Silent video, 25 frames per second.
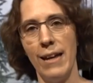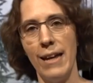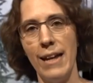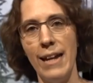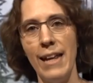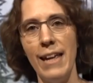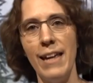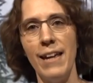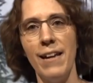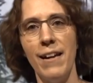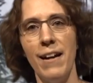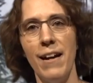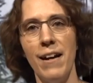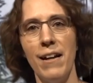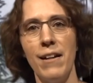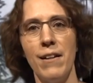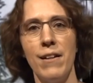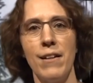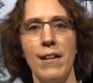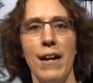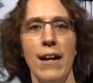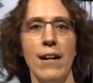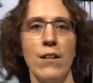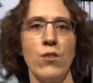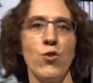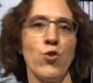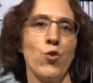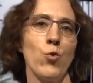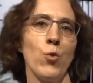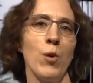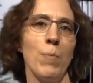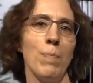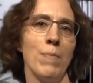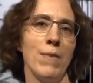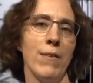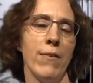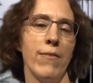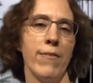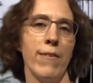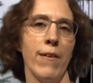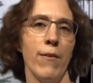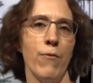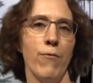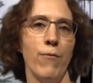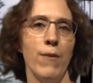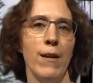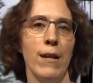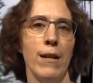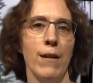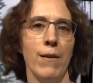Gelegenheiten dazu gibt es ja
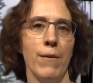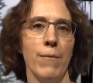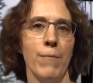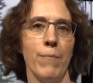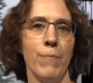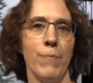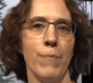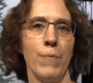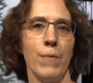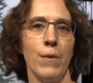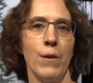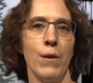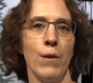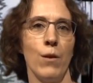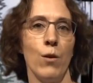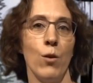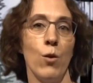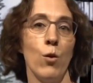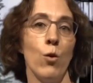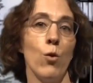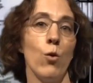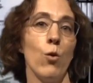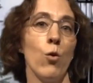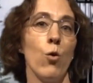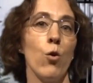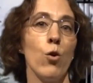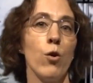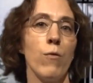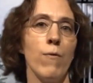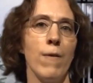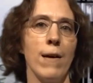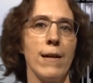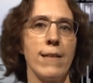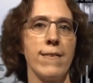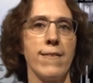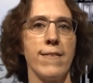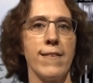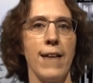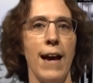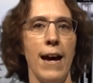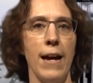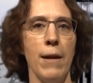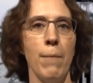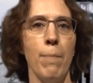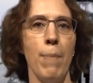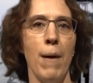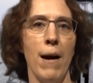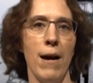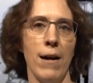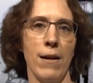viele. Rückwärts
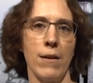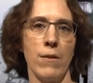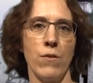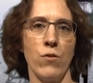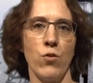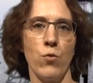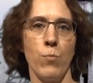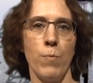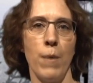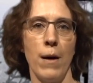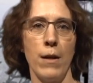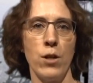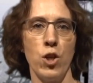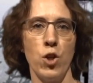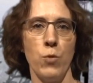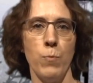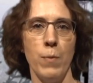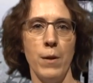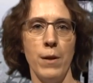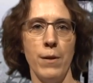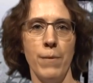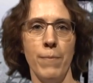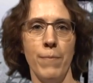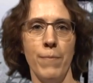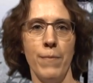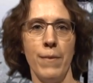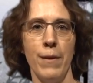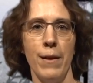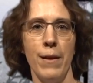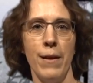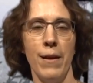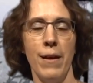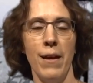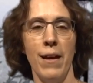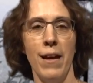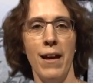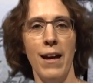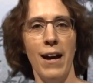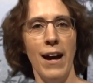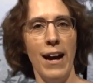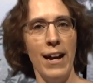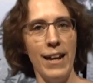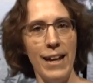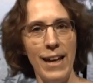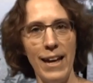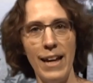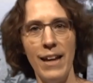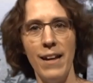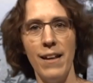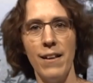einparken zum Beispiel.
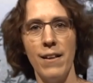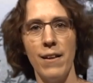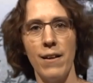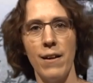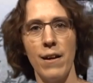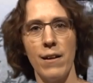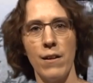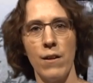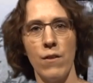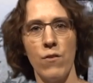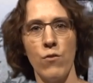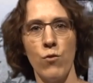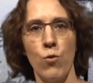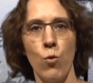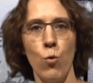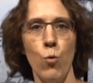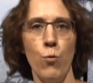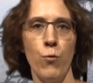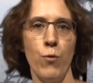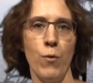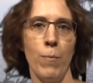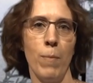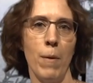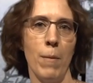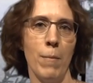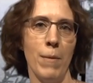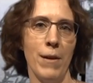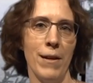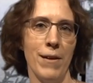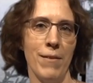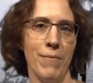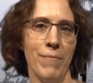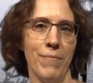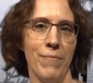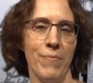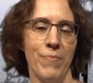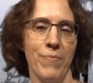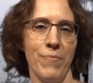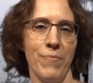Eine echte Katastrophe bei mir.